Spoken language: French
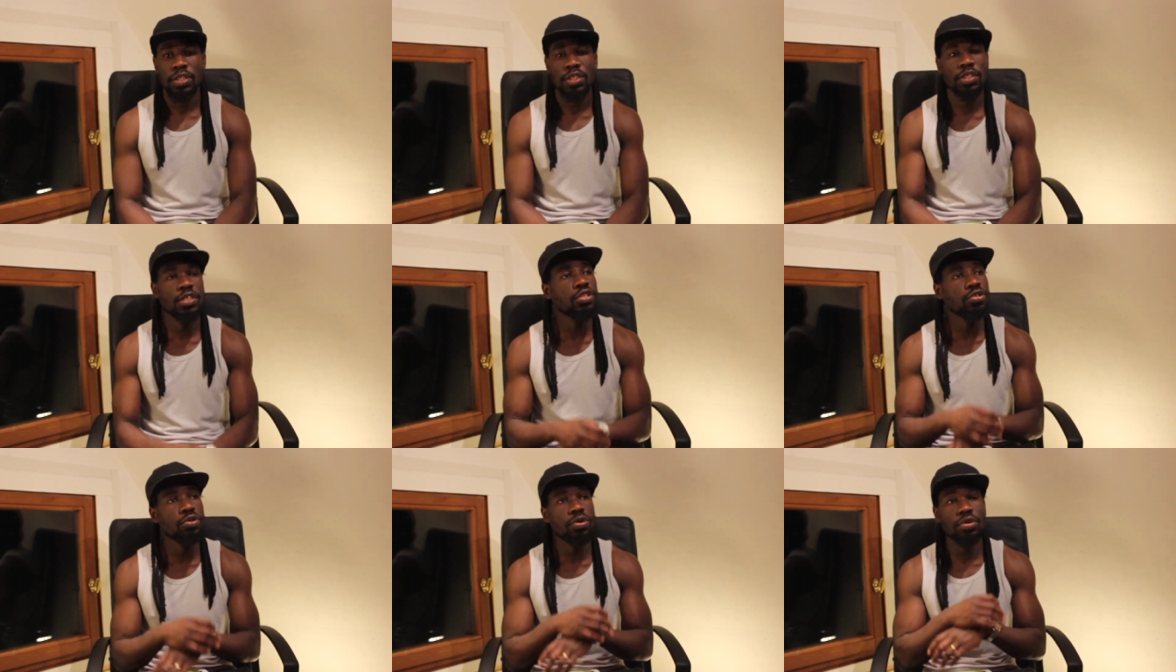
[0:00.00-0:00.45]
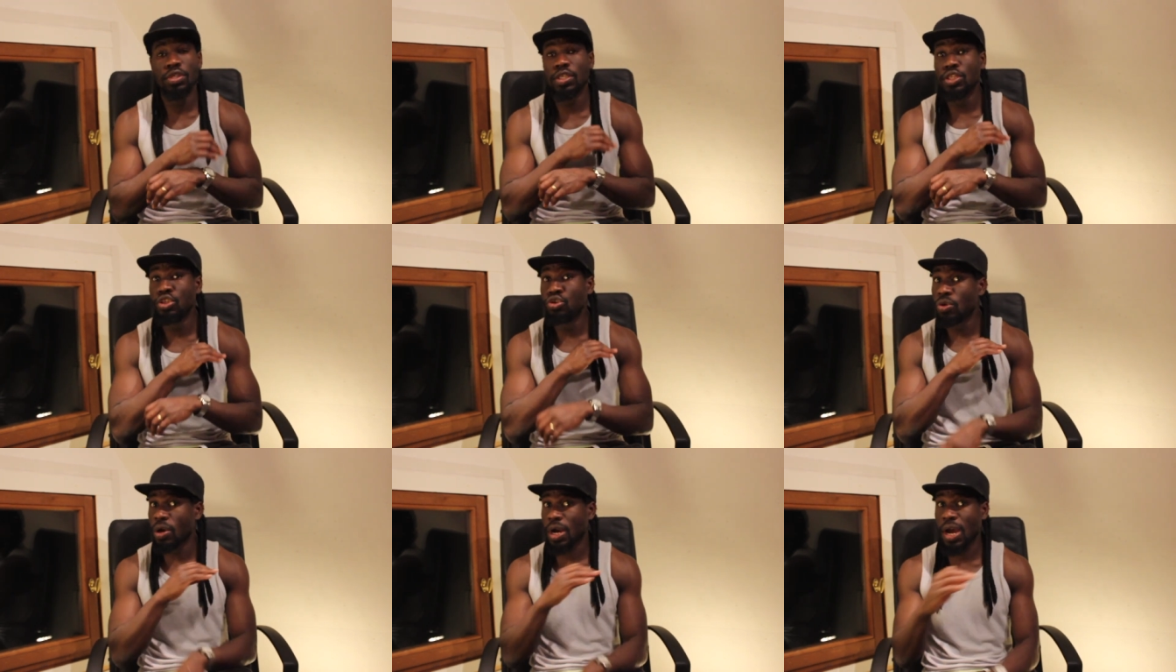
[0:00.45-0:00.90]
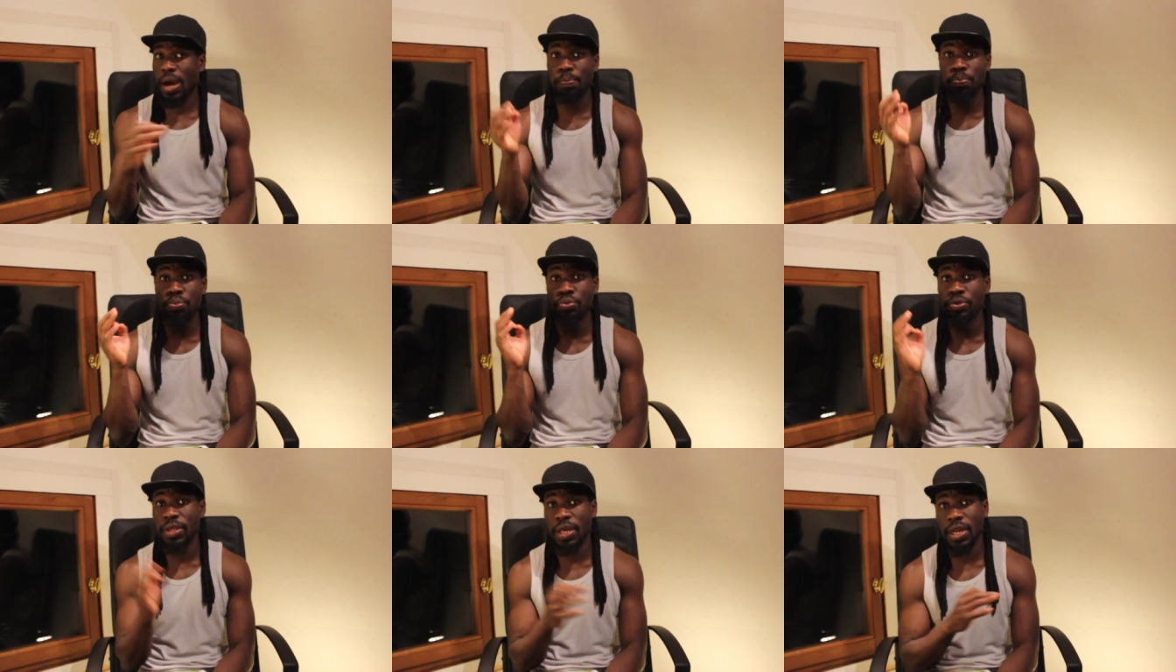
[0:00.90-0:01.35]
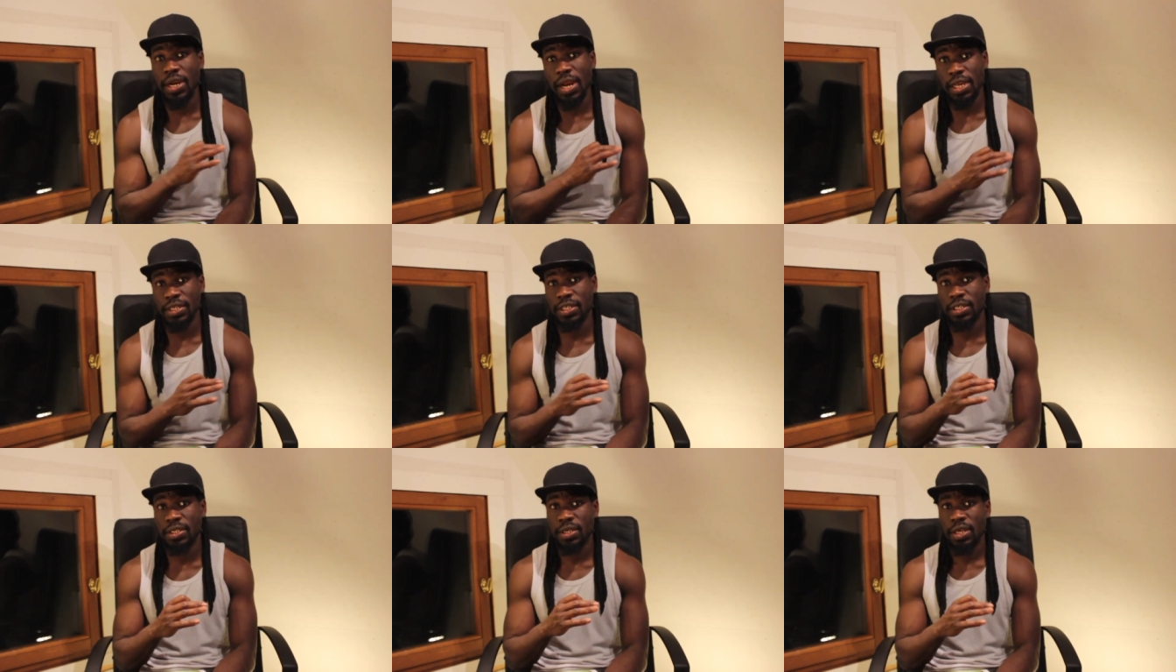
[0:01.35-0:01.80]
Sinon, il n'y aura plus de
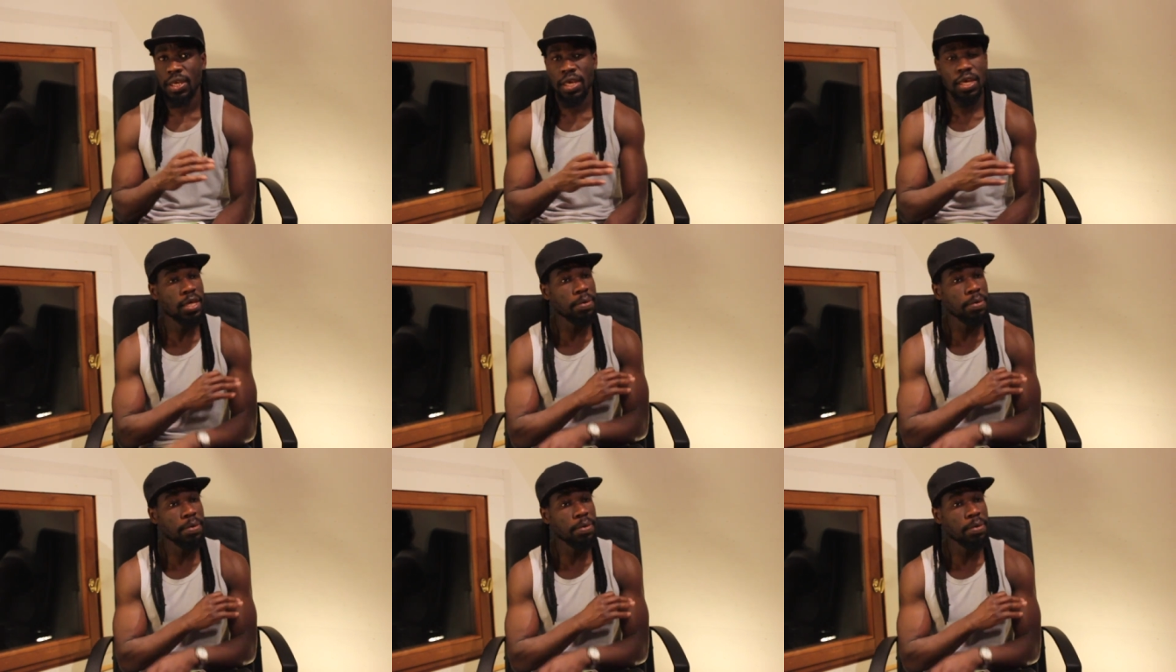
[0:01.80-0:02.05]
clash.